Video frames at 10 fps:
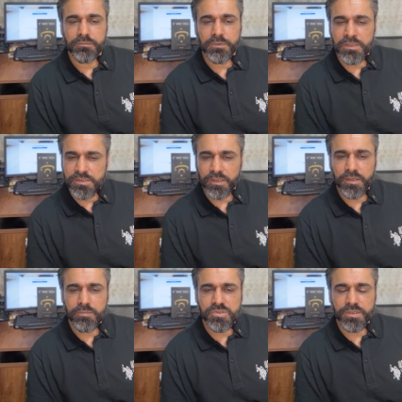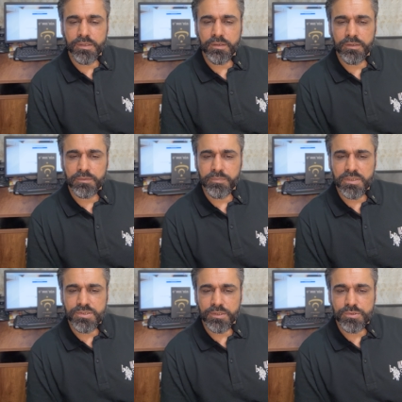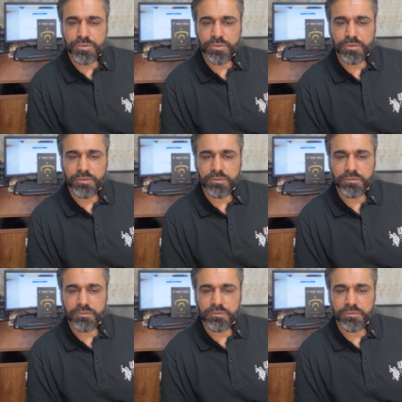İnsanlar bir şeyler anlatmaya çalışıyor.